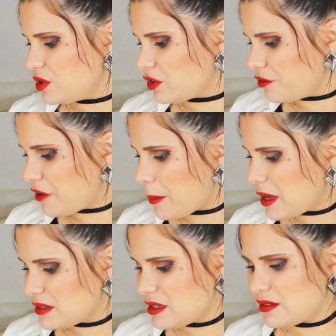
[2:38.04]
ensuite en
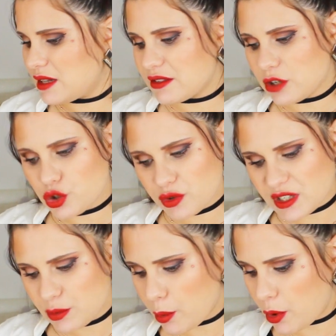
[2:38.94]
pharmacie c'est la seule
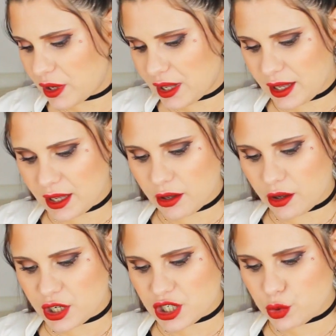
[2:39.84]
chose qui me manquait
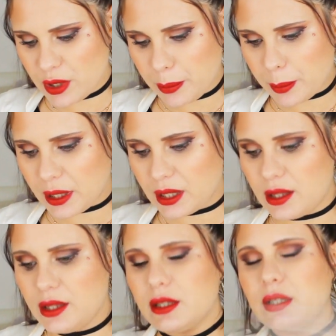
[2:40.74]
je lui ai
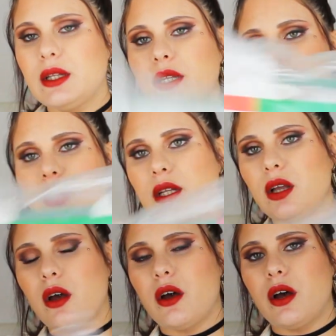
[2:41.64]
pris
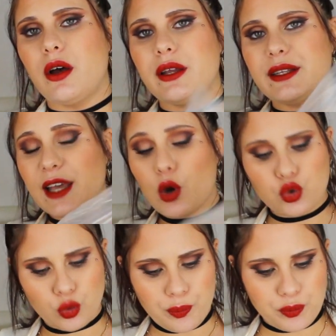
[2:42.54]
euh, des
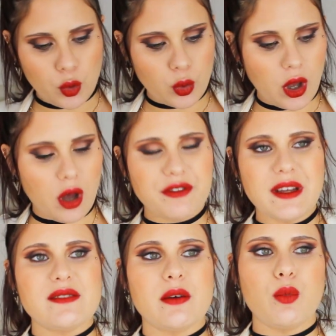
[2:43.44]
cotons. Donc euh, en
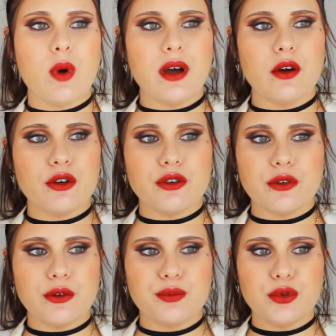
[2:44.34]
fait, moi,
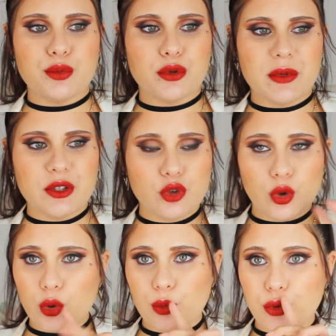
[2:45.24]
quand, pour, mes
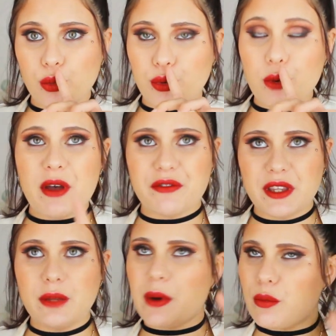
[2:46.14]
deux, pour, ma
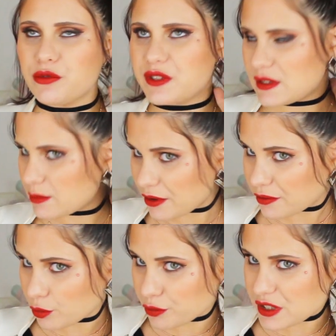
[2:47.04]
fille, pas mon fils,
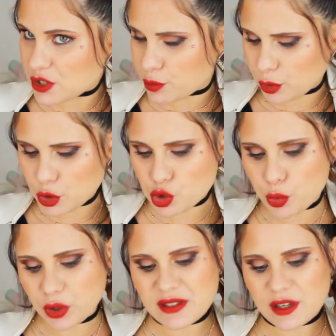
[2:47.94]
mon fils, je,
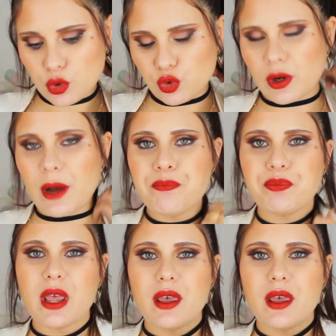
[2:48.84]
prenais ces cotons-là.